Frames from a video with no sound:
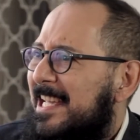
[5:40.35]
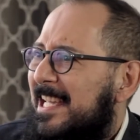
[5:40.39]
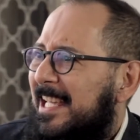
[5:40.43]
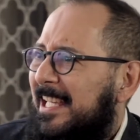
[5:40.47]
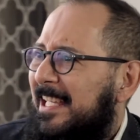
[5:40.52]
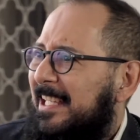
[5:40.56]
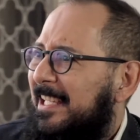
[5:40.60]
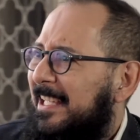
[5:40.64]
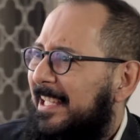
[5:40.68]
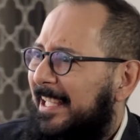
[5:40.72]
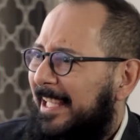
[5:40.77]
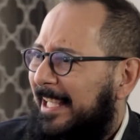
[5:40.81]

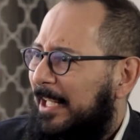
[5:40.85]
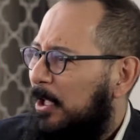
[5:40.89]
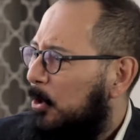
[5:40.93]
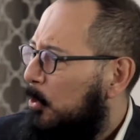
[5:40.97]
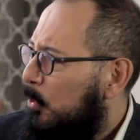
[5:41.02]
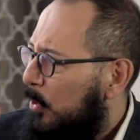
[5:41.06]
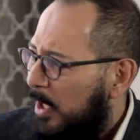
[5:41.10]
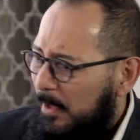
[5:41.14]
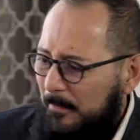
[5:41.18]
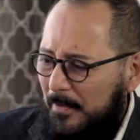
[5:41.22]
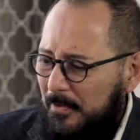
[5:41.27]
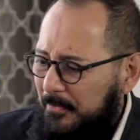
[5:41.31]
el
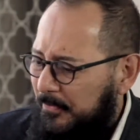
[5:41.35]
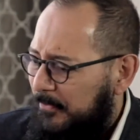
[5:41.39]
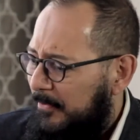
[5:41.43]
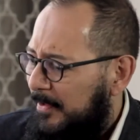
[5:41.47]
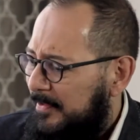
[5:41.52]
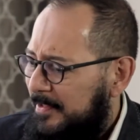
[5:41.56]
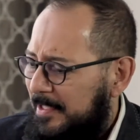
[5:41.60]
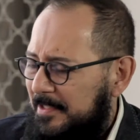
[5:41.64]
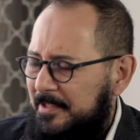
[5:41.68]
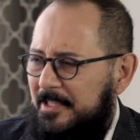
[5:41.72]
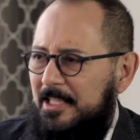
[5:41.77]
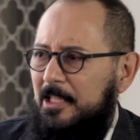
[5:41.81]
jueves
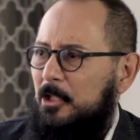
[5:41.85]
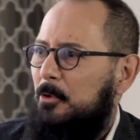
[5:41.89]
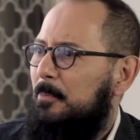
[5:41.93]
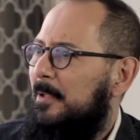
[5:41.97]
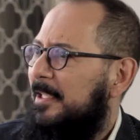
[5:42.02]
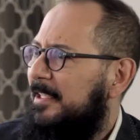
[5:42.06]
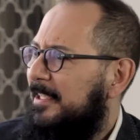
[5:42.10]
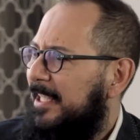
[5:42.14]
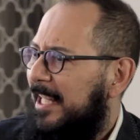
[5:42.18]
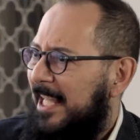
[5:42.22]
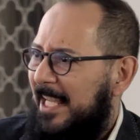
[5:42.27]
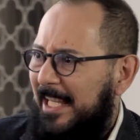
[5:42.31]
ibas al cineclub del
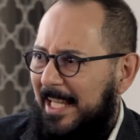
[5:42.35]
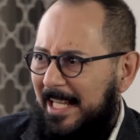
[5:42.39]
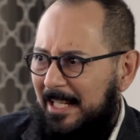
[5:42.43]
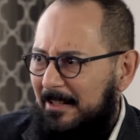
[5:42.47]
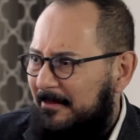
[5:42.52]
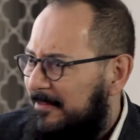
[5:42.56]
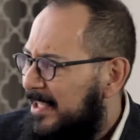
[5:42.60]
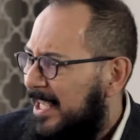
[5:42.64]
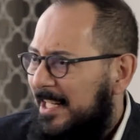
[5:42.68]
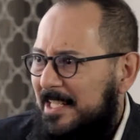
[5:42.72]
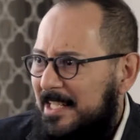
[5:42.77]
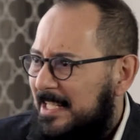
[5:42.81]
TEC, el
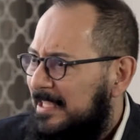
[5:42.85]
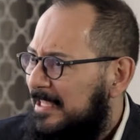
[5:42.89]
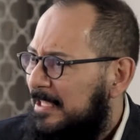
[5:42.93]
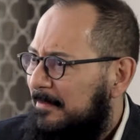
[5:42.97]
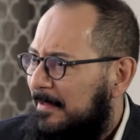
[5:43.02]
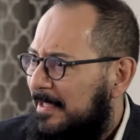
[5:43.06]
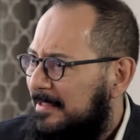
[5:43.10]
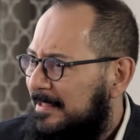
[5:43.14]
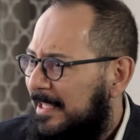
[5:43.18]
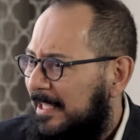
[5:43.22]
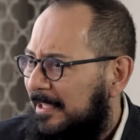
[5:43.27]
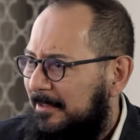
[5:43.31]
viernes
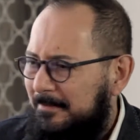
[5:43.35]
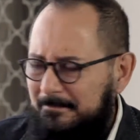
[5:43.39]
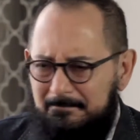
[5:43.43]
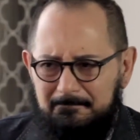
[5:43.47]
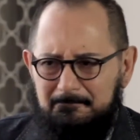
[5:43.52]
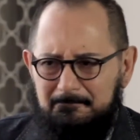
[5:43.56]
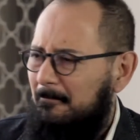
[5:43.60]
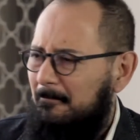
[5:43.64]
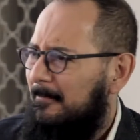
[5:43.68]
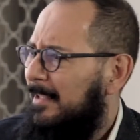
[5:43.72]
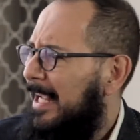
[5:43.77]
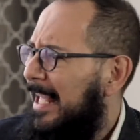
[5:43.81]
ibas al
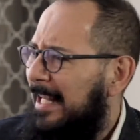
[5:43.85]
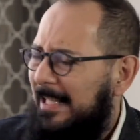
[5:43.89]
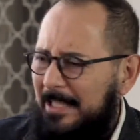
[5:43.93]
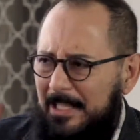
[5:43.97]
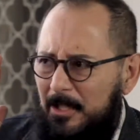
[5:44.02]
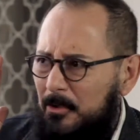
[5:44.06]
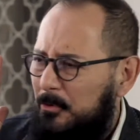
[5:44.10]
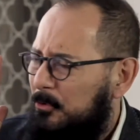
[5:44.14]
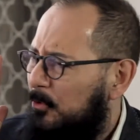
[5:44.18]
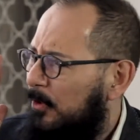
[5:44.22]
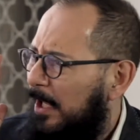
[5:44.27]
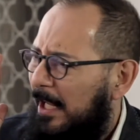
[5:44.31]
al de,
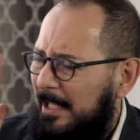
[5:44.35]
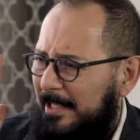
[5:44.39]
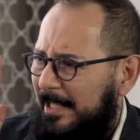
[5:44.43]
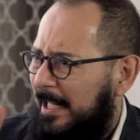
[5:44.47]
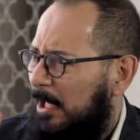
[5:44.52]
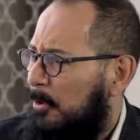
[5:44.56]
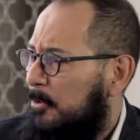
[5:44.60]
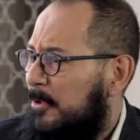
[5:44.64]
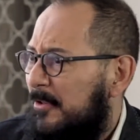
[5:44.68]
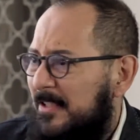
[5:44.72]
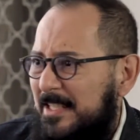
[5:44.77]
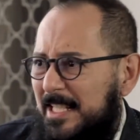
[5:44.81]
la
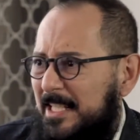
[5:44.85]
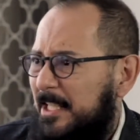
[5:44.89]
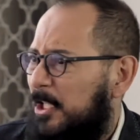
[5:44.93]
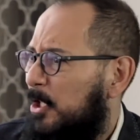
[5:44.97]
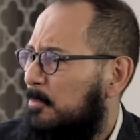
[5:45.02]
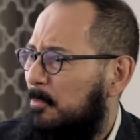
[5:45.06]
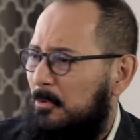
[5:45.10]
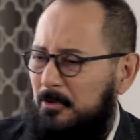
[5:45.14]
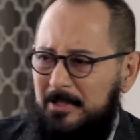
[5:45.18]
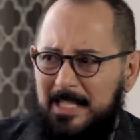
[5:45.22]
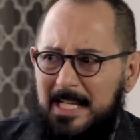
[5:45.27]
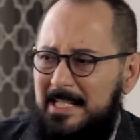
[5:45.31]
Universidad de
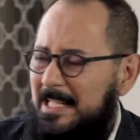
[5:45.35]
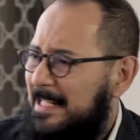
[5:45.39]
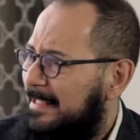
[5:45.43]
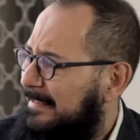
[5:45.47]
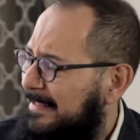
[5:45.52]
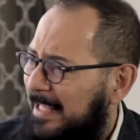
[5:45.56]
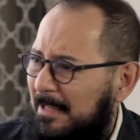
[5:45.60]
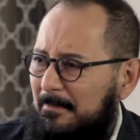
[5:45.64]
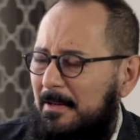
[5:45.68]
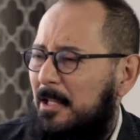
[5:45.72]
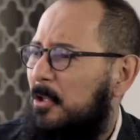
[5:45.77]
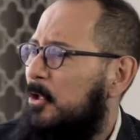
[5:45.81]
la el
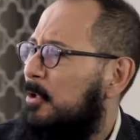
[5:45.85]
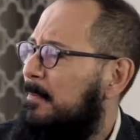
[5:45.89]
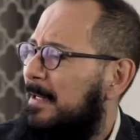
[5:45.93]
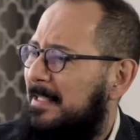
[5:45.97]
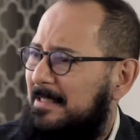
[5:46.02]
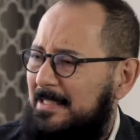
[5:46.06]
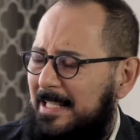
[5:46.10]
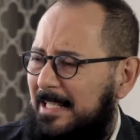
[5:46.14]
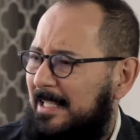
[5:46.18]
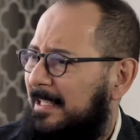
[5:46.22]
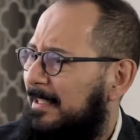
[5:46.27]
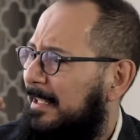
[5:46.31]
sábado
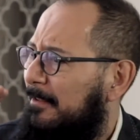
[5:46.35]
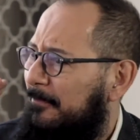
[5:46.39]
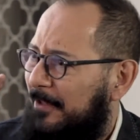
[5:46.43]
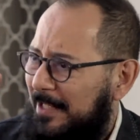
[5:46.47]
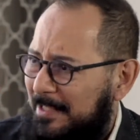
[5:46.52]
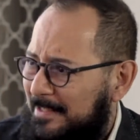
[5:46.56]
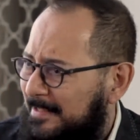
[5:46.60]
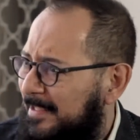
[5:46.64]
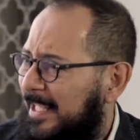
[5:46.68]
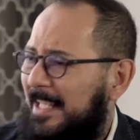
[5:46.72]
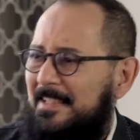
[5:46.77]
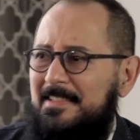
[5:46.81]
ibas al
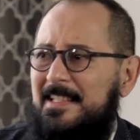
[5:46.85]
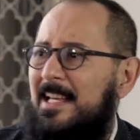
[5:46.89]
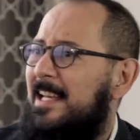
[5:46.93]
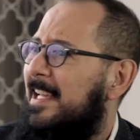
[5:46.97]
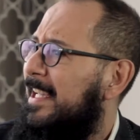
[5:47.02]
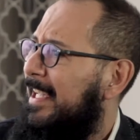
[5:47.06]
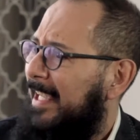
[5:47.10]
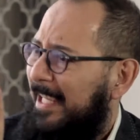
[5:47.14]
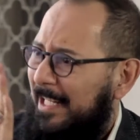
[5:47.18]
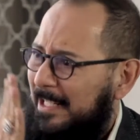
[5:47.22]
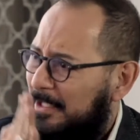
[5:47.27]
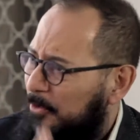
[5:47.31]
francés,
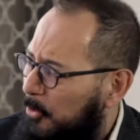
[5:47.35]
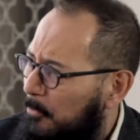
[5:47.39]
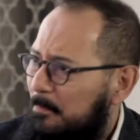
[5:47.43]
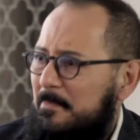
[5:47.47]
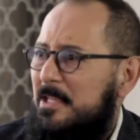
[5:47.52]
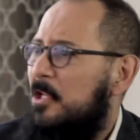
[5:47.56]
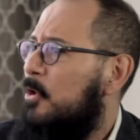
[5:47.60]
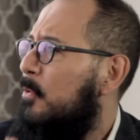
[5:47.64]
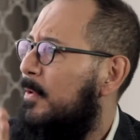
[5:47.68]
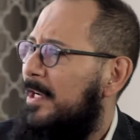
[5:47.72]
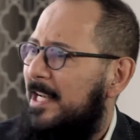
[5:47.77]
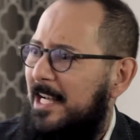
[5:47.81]
el
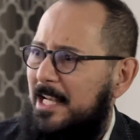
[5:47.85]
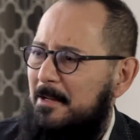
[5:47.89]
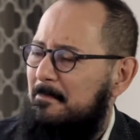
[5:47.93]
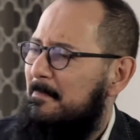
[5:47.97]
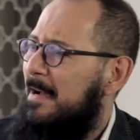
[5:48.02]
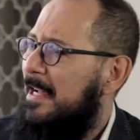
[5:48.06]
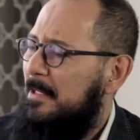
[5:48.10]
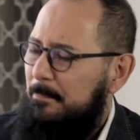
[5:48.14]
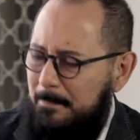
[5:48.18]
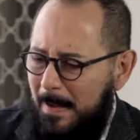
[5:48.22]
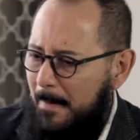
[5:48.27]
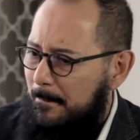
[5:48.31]
domingo al
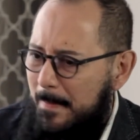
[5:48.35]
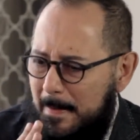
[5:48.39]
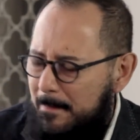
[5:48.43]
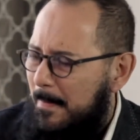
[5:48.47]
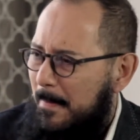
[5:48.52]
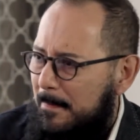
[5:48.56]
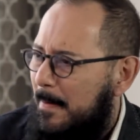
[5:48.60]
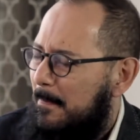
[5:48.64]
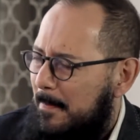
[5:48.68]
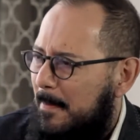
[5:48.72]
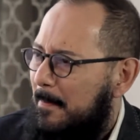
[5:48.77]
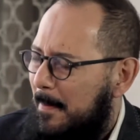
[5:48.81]
alemán, pa, pa,
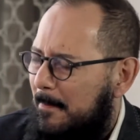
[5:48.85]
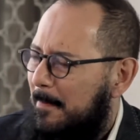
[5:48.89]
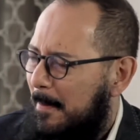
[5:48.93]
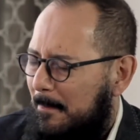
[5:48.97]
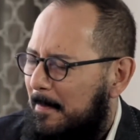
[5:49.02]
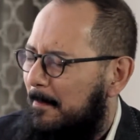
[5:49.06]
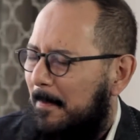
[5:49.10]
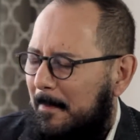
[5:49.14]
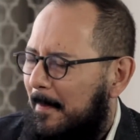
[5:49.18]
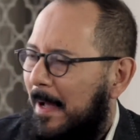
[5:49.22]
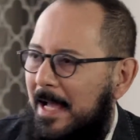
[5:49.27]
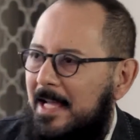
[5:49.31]

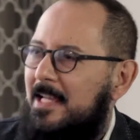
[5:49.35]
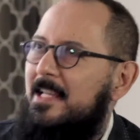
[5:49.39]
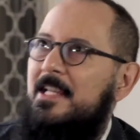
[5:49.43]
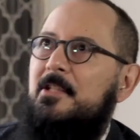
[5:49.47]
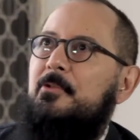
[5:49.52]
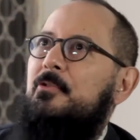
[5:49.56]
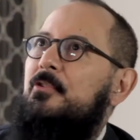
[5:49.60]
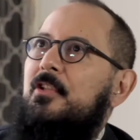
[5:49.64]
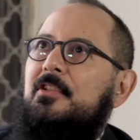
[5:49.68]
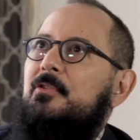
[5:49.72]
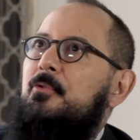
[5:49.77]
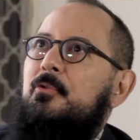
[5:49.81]

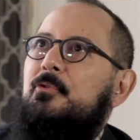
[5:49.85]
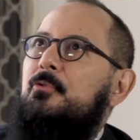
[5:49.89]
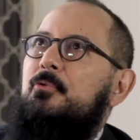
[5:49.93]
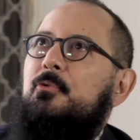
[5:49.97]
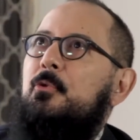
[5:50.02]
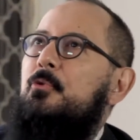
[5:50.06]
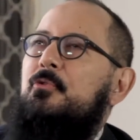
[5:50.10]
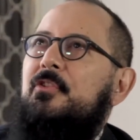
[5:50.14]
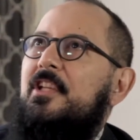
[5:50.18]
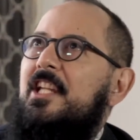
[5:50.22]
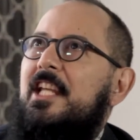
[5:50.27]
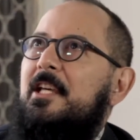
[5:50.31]
Entonces tu,
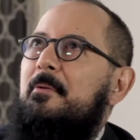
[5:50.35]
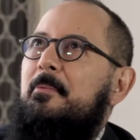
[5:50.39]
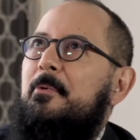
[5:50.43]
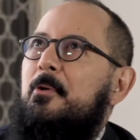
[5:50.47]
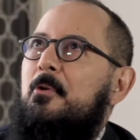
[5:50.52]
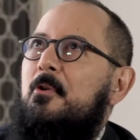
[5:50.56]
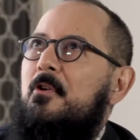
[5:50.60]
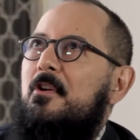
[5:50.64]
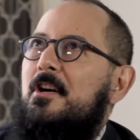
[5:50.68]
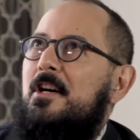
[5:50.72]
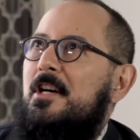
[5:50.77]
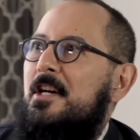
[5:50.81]

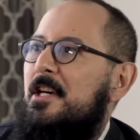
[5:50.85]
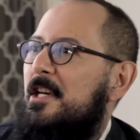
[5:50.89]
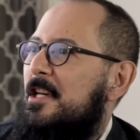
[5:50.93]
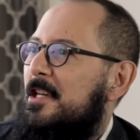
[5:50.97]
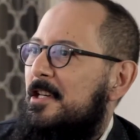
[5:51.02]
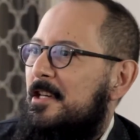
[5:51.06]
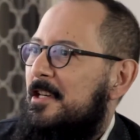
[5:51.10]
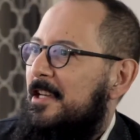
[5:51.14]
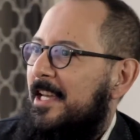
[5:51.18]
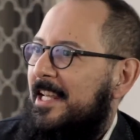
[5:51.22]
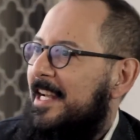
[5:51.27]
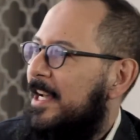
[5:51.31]
cerebro
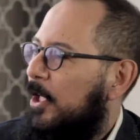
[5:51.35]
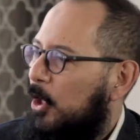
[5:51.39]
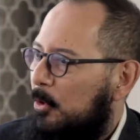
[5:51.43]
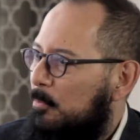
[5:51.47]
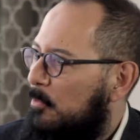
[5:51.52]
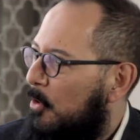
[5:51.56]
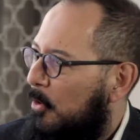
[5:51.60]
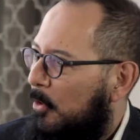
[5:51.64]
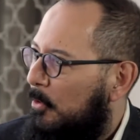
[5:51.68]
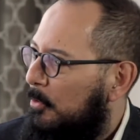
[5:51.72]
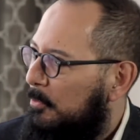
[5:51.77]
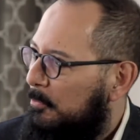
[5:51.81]
era
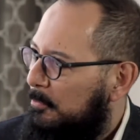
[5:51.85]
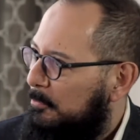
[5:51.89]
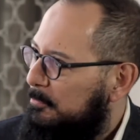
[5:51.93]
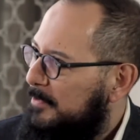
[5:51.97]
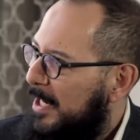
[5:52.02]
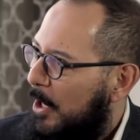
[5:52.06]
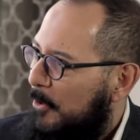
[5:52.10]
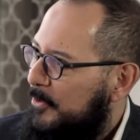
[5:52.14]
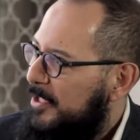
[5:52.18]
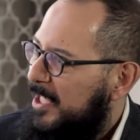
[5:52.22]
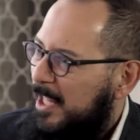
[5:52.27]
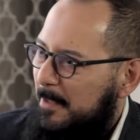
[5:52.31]
como
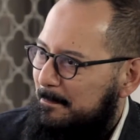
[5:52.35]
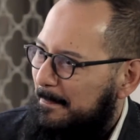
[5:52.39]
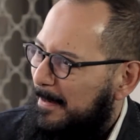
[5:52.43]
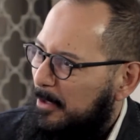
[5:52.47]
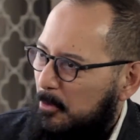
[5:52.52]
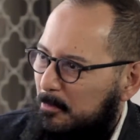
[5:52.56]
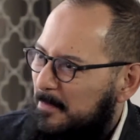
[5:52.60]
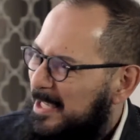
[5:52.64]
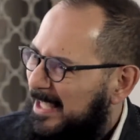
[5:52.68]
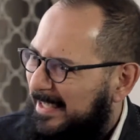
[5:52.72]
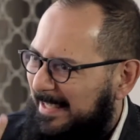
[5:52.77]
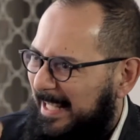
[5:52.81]
una olla de
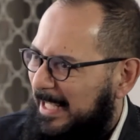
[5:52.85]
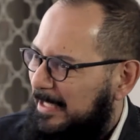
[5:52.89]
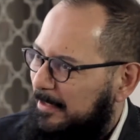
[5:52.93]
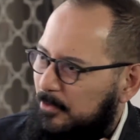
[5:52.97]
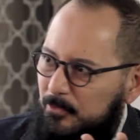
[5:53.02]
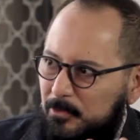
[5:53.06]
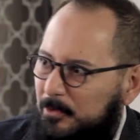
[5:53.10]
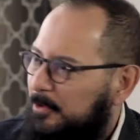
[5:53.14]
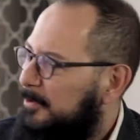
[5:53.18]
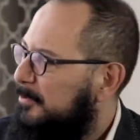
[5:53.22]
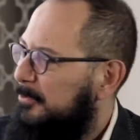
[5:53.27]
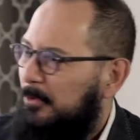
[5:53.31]
palomitas,
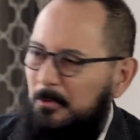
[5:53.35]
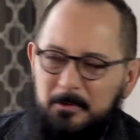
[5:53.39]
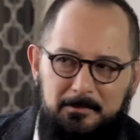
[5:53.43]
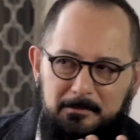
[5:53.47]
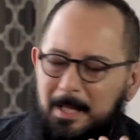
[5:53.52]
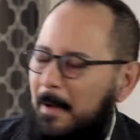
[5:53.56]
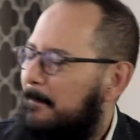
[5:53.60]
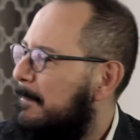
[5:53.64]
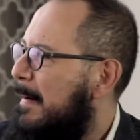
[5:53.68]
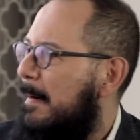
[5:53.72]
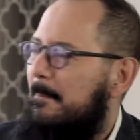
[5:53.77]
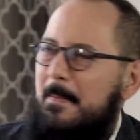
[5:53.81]
¿no? Todo,
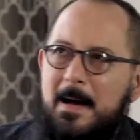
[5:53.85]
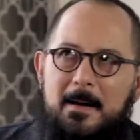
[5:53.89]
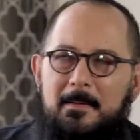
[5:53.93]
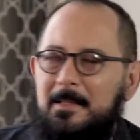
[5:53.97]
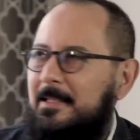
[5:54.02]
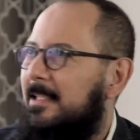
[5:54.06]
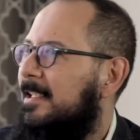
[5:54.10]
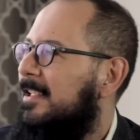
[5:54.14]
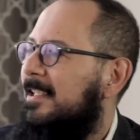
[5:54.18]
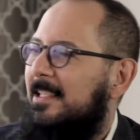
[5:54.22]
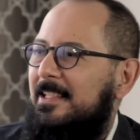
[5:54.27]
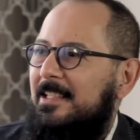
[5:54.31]

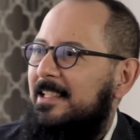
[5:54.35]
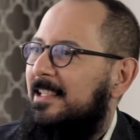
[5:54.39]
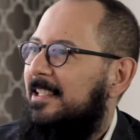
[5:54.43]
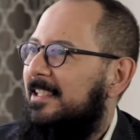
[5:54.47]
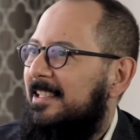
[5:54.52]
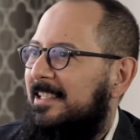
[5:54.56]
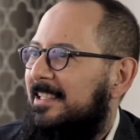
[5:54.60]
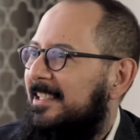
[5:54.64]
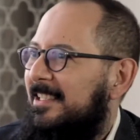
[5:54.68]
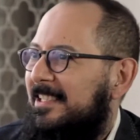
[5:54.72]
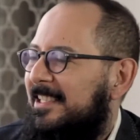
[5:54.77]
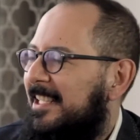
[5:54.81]

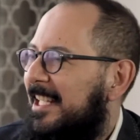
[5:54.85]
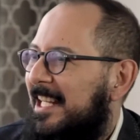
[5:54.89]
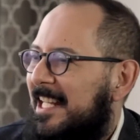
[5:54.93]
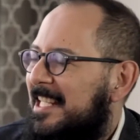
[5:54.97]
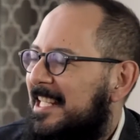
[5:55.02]
y era